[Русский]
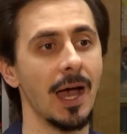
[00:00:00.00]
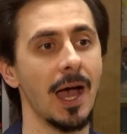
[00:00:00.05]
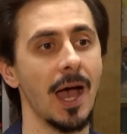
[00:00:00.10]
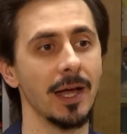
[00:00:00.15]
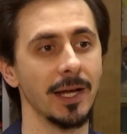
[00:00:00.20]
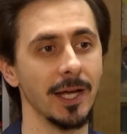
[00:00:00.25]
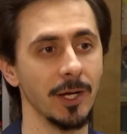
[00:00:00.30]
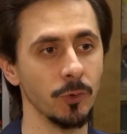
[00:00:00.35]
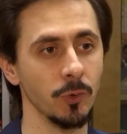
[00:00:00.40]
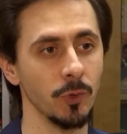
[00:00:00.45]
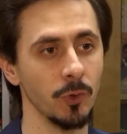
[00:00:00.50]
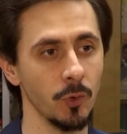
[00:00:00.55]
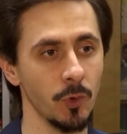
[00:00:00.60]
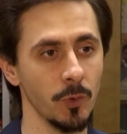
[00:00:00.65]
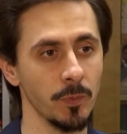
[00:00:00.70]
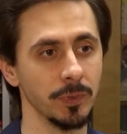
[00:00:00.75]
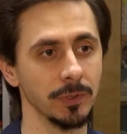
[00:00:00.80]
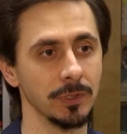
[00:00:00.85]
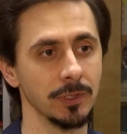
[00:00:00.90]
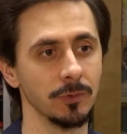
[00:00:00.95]
а какой
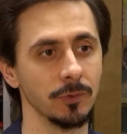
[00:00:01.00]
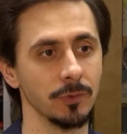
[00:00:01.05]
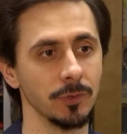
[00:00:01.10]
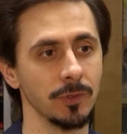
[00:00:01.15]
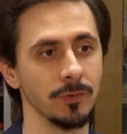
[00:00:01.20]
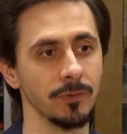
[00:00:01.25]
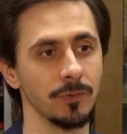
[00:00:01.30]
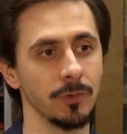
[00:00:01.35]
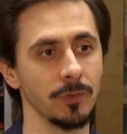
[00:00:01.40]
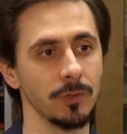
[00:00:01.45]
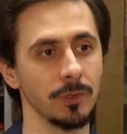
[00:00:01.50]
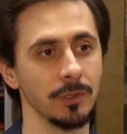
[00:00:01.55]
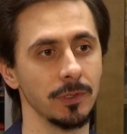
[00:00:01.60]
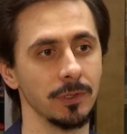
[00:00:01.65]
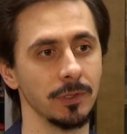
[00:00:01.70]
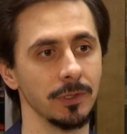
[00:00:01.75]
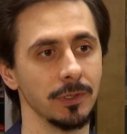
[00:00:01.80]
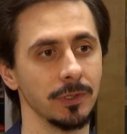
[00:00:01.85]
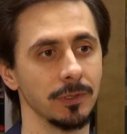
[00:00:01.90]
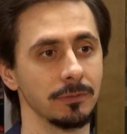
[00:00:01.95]
опыт у
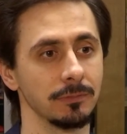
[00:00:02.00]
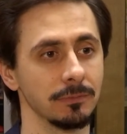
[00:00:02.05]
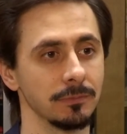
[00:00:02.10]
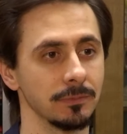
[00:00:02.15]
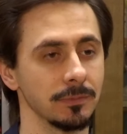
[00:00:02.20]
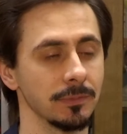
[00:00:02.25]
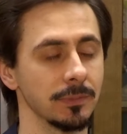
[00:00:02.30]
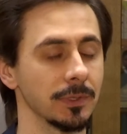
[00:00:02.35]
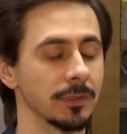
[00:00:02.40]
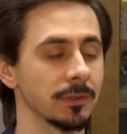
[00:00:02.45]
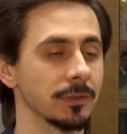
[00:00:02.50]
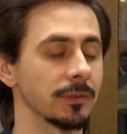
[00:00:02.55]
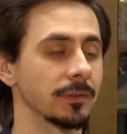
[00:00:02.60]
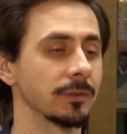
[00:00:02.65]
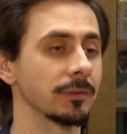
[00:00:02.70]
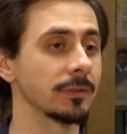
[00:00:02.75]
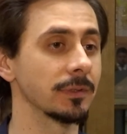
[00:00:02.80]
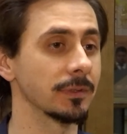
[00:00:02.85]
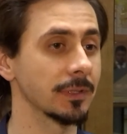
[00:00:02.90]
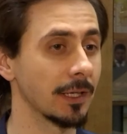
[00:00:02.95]
него
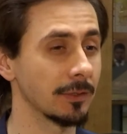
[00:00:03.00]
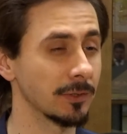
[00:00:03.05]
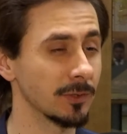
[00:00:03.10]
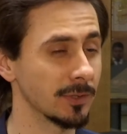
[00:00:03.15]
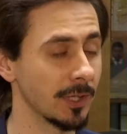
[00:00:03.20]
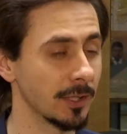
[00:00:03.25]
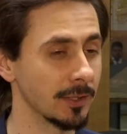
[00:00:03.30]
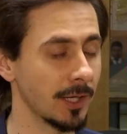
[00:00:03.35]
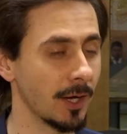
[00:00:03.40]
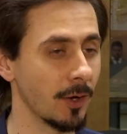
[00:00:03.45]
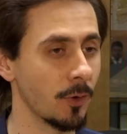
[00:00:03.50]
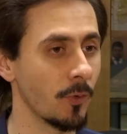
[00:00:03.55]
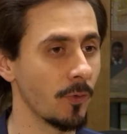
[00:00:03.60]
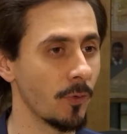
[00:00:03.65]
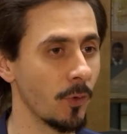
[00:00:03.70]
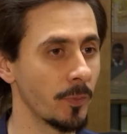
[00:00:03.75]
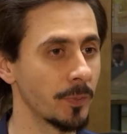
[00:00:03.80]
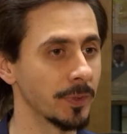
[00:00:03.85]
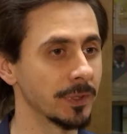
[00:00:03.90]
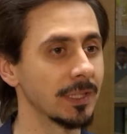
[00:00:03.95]
а, какого
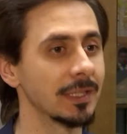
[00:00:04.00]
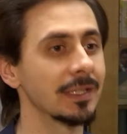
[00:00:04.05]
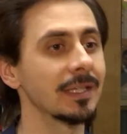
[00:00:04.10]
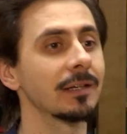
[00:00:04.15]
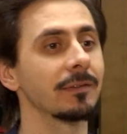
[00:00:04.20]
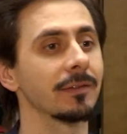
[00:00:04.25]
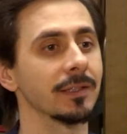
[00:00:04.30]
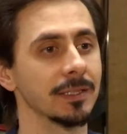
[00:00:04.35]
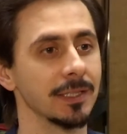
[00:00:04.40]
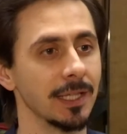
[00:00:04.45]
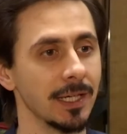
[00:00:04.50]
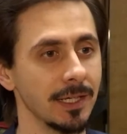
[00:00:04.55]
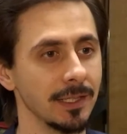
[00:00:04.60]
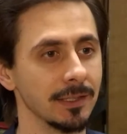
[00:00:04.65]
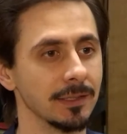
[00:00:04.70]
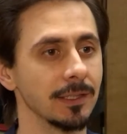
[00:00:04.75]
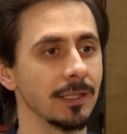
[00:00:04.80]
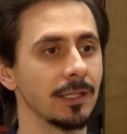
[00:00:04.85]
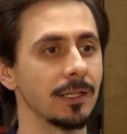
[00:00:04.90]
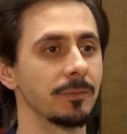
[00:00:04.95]
опыта не
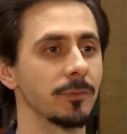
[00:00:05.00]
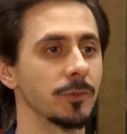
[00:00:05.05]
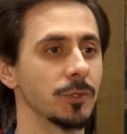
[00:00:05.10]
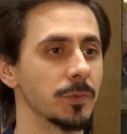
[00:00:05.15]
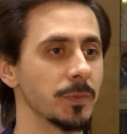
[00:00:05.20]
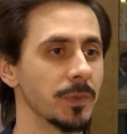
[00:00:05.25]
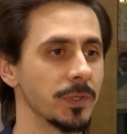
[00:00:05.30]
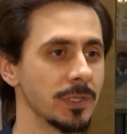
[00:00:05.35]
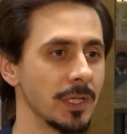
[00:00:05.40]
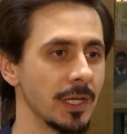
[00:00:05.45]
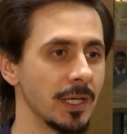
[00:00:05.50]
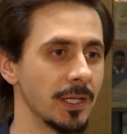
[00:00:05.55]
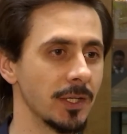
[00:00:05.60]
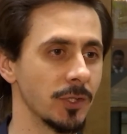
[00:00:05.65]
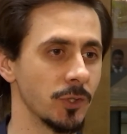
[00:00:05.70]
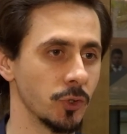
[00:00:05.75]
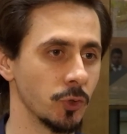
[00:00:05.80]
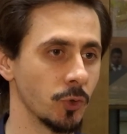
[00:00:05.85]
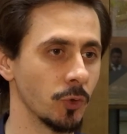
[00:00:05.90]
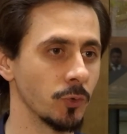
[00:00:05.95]
хватает, или, может быть,
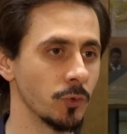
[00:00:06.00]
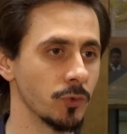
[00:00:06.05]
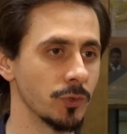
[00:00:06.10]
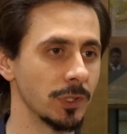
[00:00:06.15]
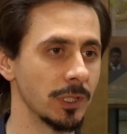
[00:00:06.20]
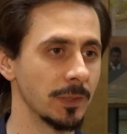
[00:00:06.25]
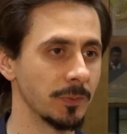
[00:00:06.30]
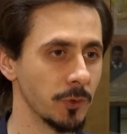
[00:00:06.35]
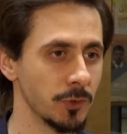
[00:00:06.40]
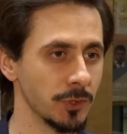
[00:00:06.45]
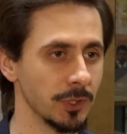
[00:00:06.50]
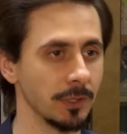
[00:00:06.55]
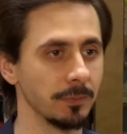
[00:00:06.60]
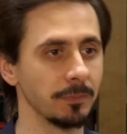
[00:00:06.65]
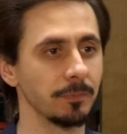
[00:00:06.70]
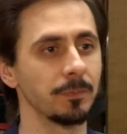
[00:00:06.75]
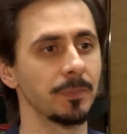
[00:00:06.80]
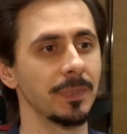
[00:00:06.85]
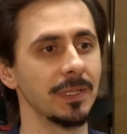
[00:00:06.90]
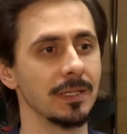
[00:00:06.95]
что нужно немножко
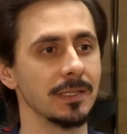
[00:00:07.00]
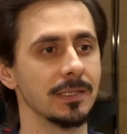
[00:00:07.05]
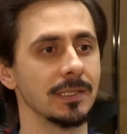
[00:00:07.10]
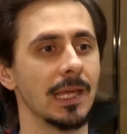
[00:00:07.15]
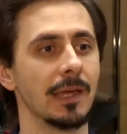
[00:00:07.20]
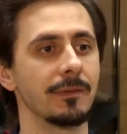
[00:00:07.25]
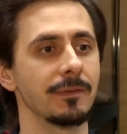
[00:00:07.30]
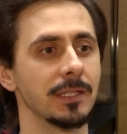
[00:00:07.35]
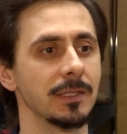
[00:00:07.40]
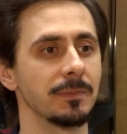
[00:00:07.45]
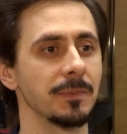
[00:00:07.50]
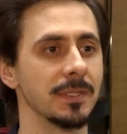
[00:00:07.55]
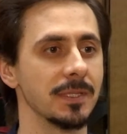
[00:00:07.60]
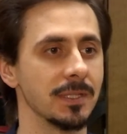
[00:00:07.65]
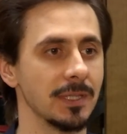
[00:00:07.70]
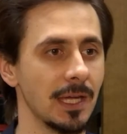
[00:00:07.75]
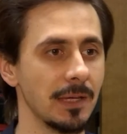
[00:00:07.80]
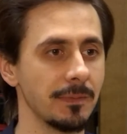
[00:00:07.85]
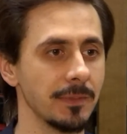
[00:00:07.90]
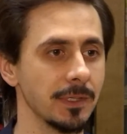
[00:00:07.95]
переставить
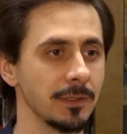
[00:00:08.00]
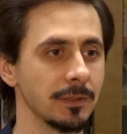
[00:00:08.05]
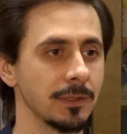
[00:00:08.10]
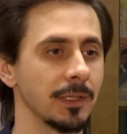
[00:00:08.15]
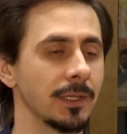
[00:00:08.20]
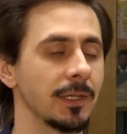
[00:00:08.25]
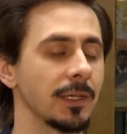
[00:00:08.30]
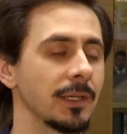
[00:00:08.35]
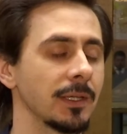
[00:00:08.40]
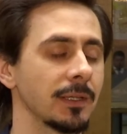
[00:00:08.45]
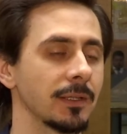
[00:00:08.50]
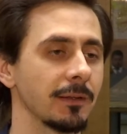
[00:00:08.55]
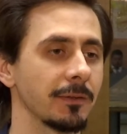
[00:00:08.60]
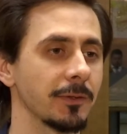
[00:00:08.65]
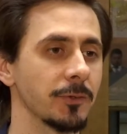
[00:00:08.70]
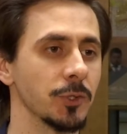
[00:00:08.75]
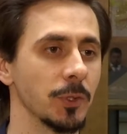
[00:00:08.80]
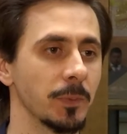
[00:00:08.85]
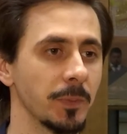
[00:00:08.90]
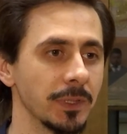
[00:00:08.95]
местами для
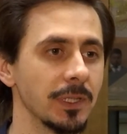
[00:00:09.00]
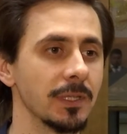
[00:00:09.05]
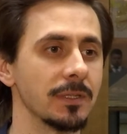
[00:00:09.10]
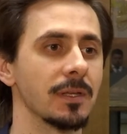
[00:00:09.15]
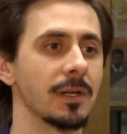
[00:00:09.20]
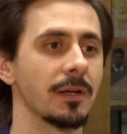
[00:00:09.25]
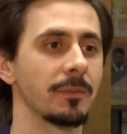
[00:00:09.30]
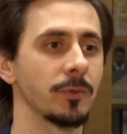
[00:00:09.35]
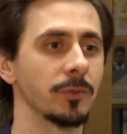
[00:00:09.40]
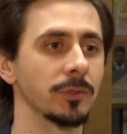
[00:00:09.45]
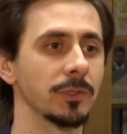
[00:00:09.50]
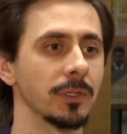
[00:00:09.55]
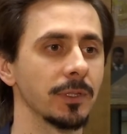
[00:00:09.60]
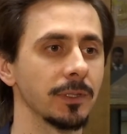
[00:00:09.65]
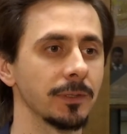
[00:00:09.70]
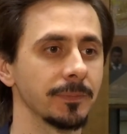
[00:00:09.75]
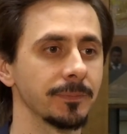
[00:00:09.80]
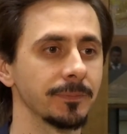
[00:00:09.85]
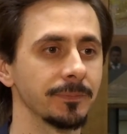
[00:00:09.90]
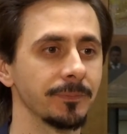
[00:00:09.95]
того, чтобы это заработало.